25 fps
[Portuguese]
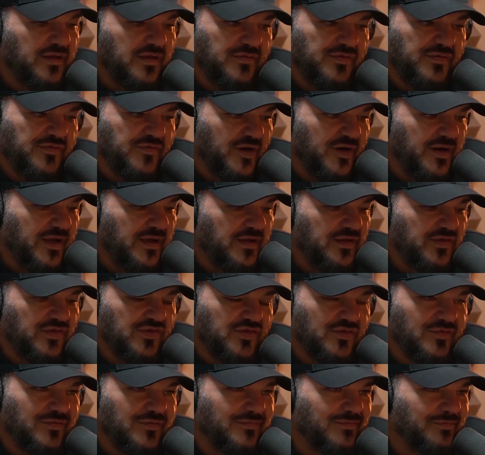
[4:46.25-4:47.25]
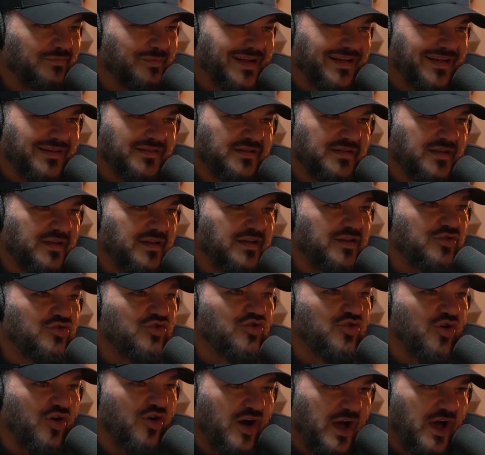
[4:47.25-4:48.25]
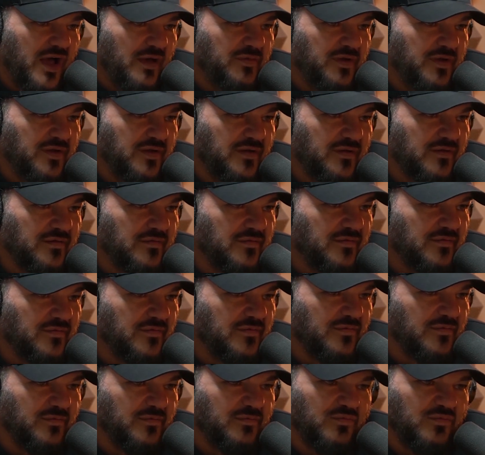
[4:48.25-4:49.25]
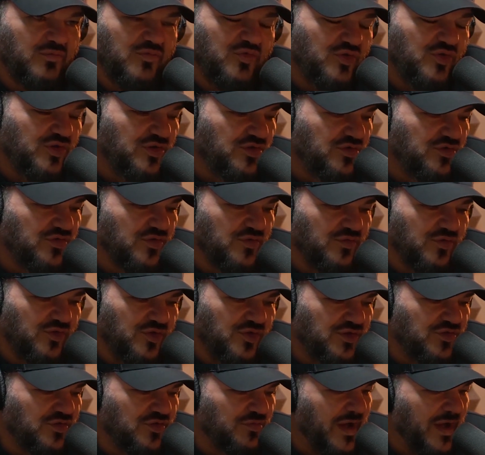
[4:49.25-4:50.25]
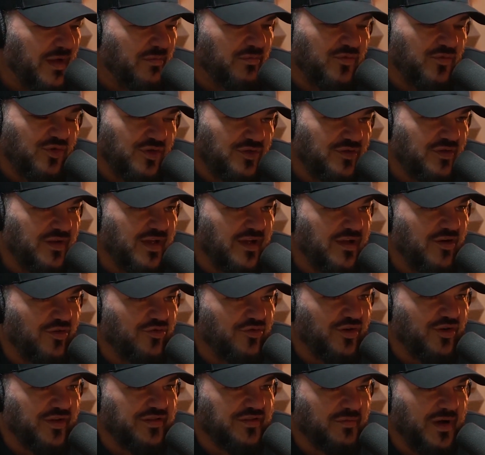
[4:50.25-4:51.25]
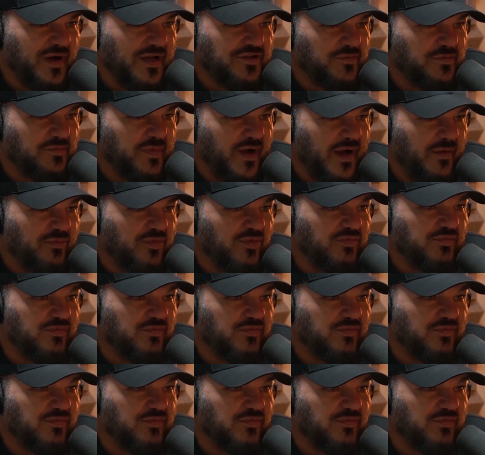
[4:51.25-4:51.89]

E fora isso, prazer enorme. Prazer é meu, irmão. Muito, muito, mas muito legal o nosso bate-papo.